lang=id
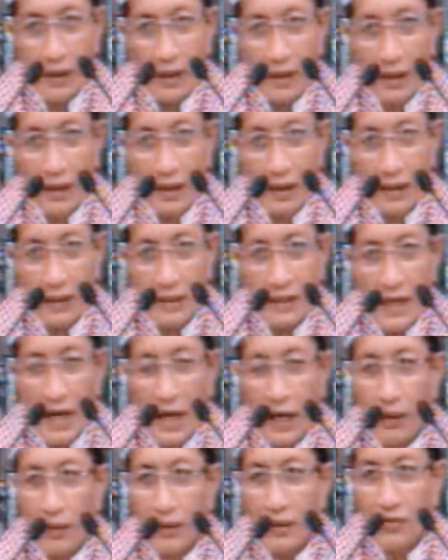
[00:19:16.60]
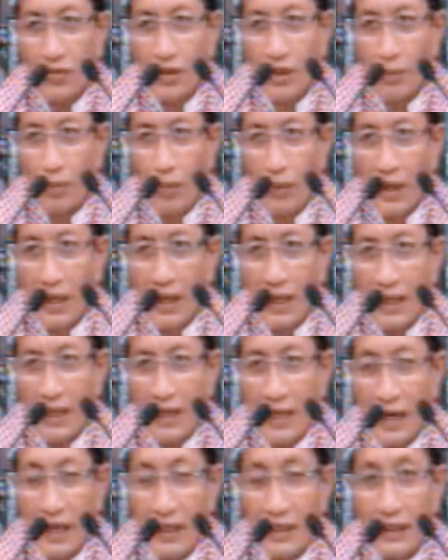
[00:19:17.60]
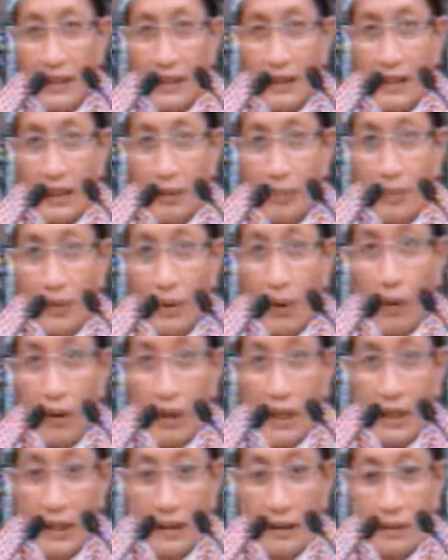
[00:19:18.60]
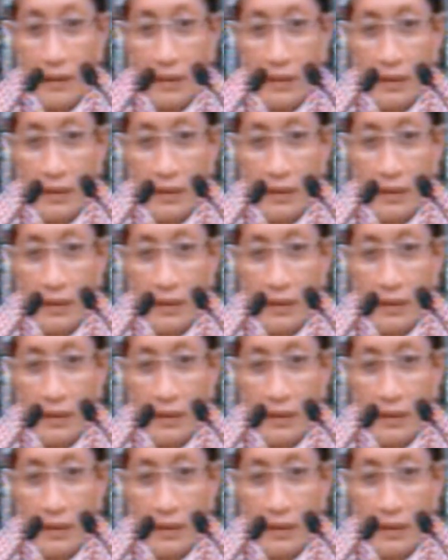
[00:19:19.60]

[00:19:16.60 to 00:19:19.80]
Rejalon di sini bukan laki-laki tapi orang.